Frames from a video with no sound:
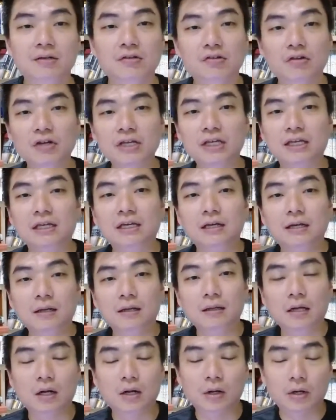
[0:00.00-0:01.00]
所以。
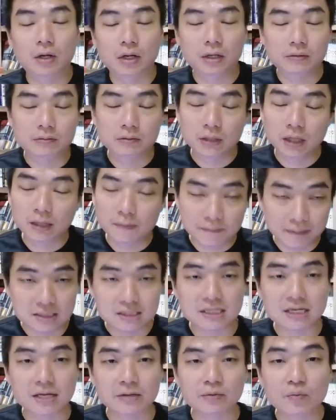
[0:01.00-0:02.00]
呃，很
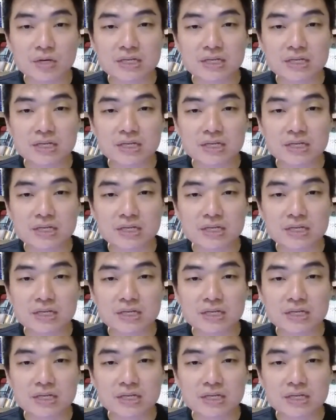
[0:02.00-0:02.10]
明显，